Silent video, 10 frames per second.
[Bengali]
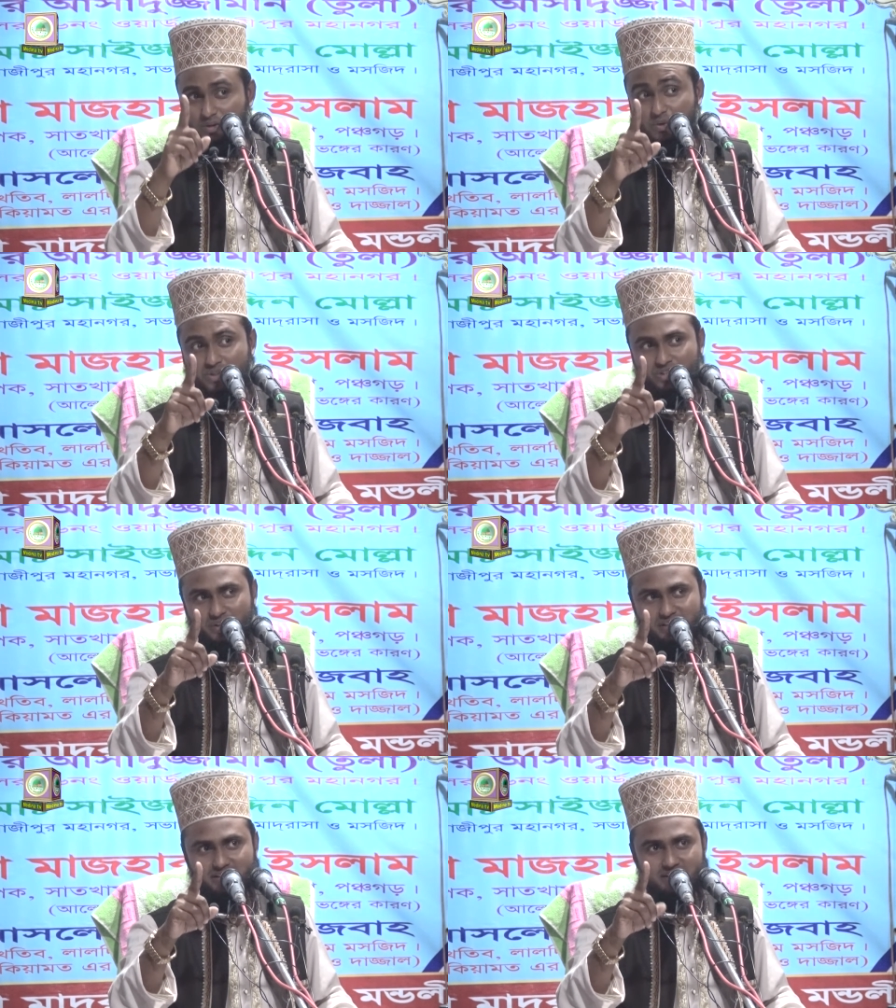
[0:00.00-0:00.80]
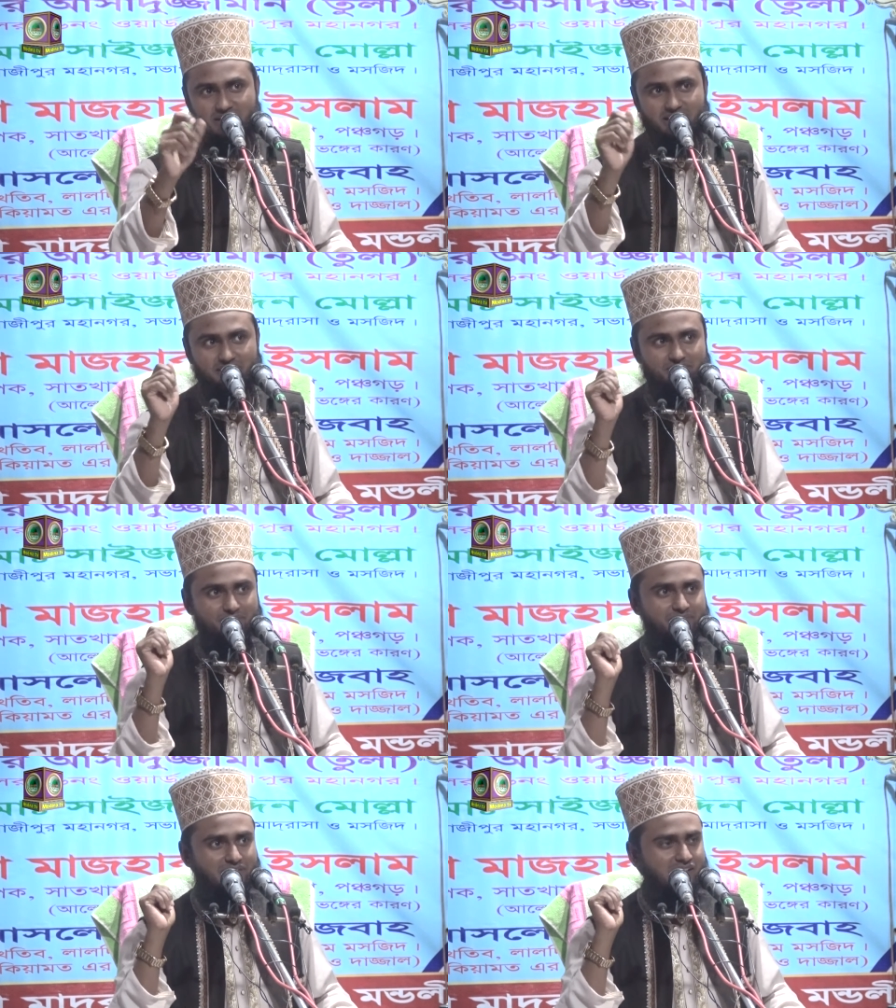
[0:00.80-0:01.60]
খুশি হয় কে
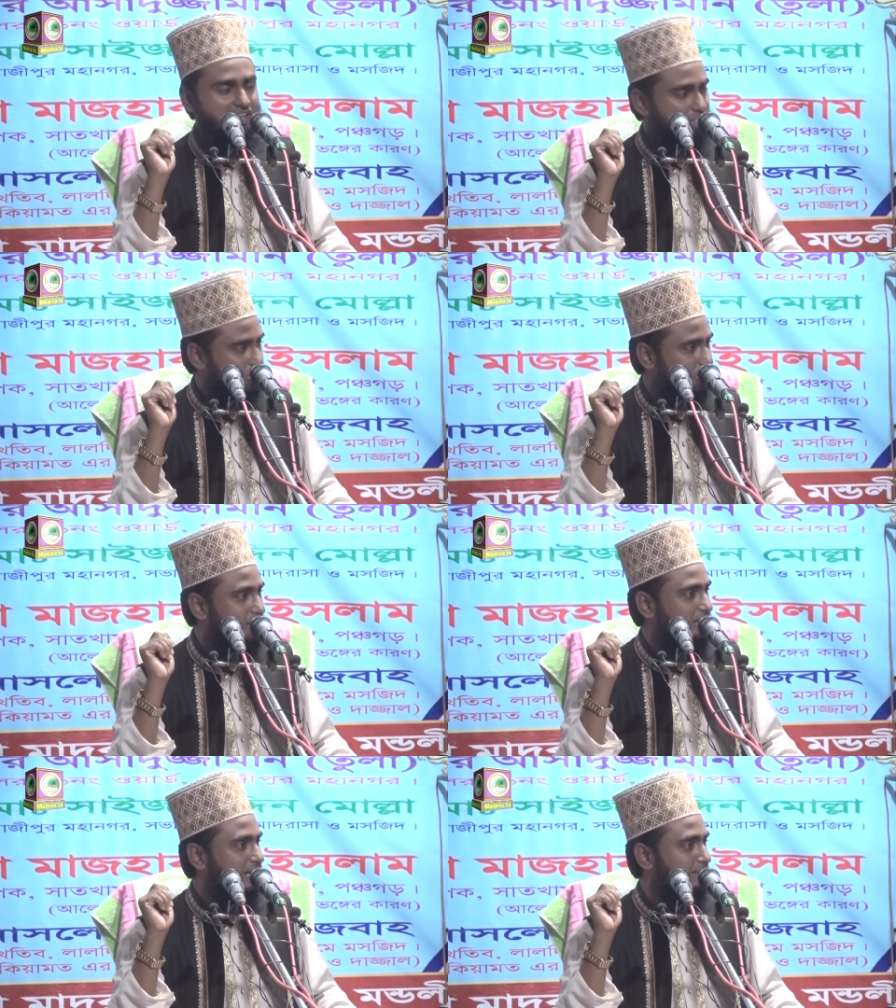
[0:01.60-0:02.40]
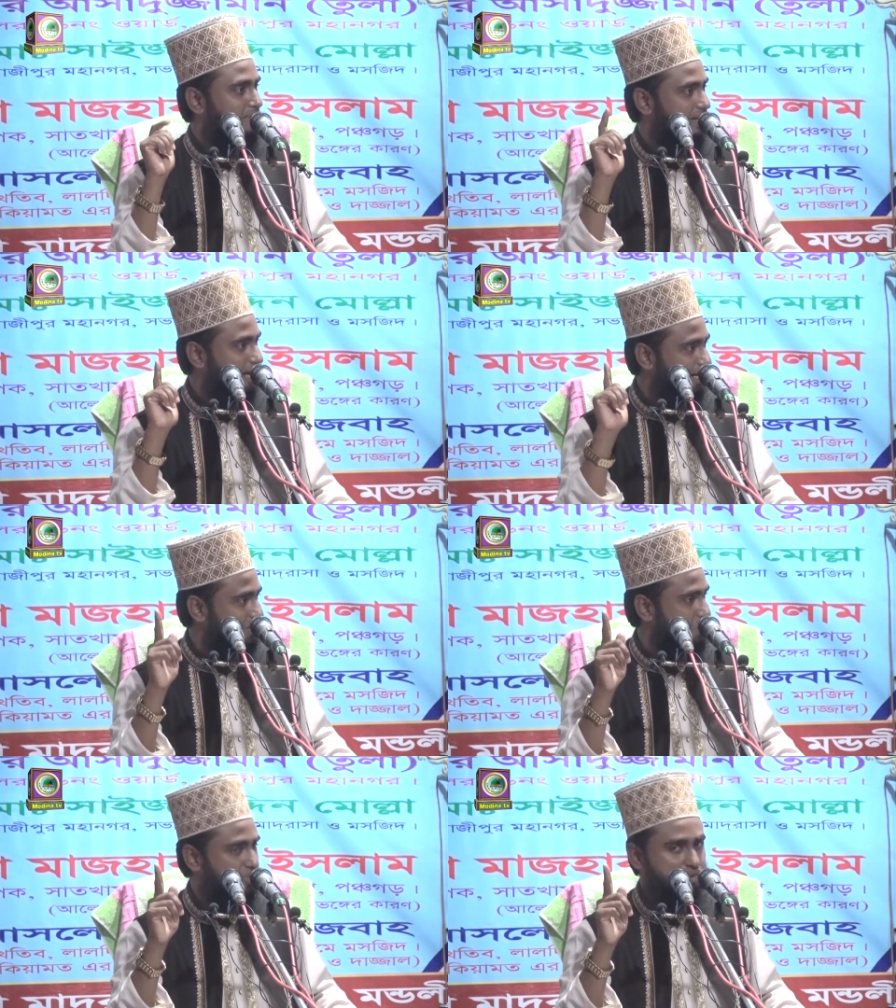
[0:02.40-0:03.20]
শয়তান আমরা কারে
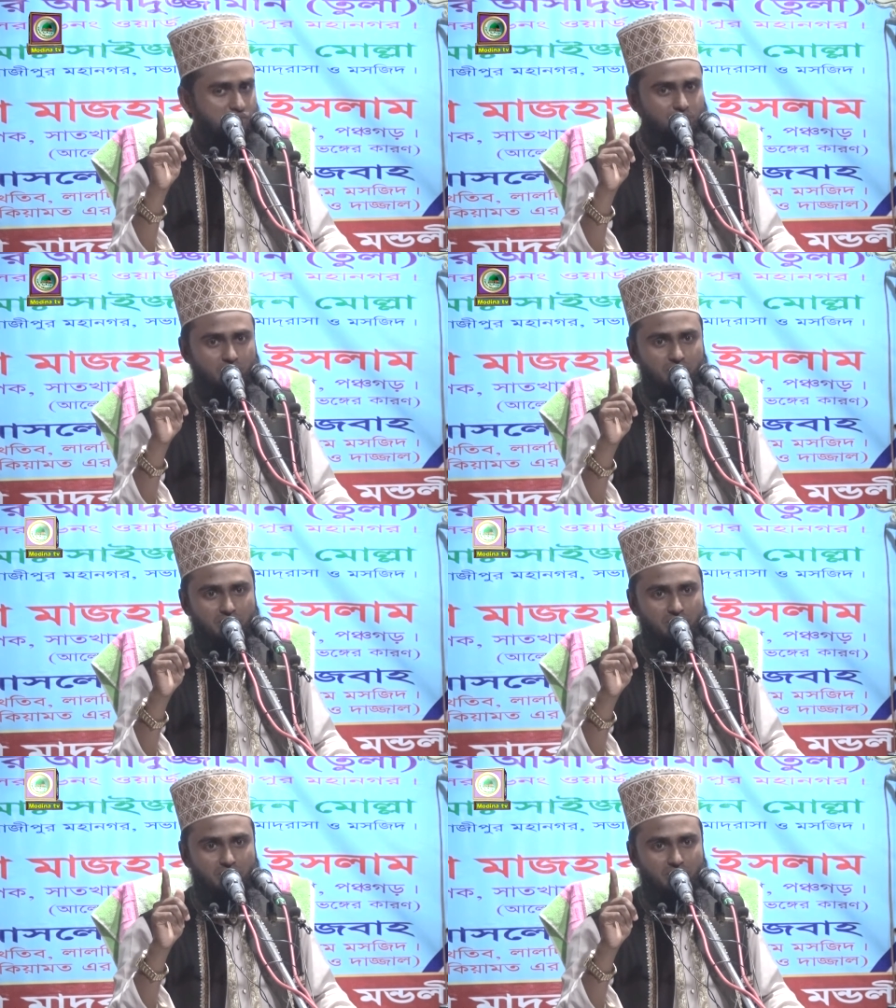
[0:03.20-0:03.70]
খুশি করব